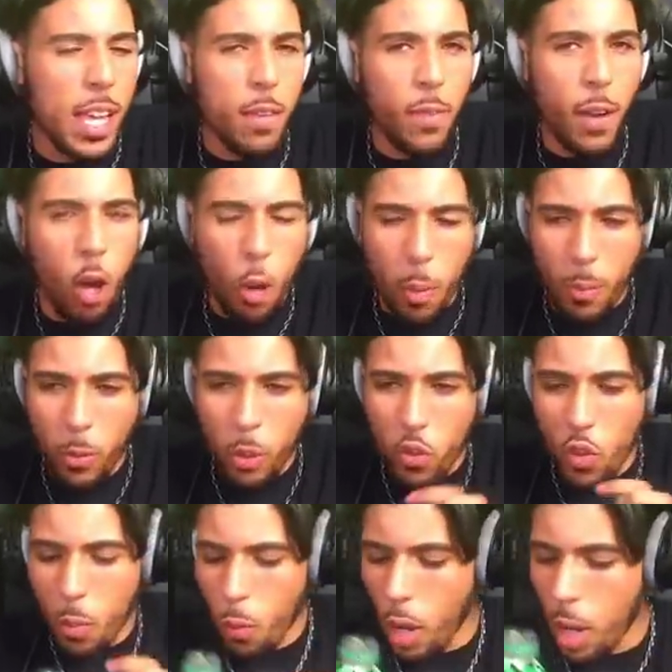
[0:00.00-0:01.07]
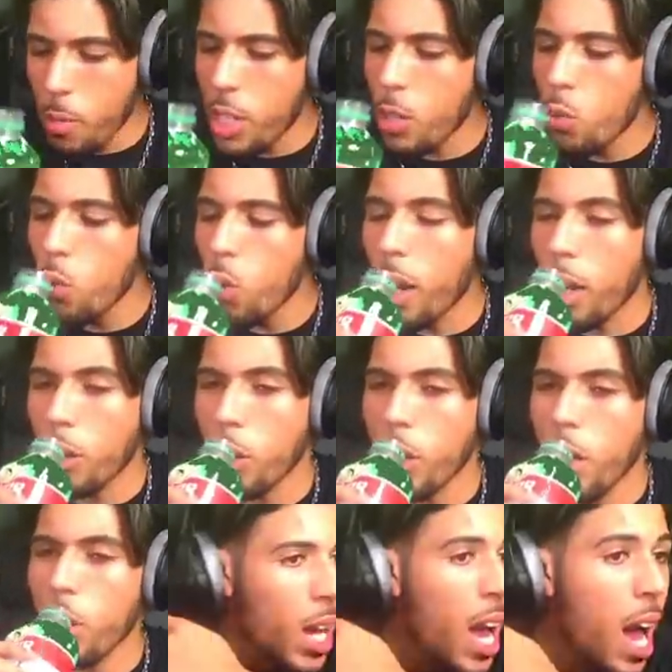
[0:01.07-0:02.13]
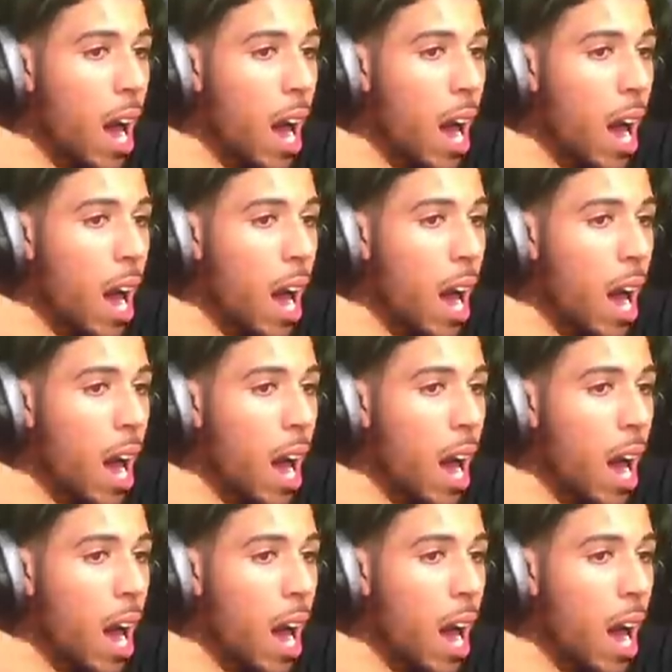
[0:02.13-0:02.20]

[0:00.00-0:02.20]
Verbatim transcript: Eva. En même temps, je vais boire un petit coup. Alors, attendez.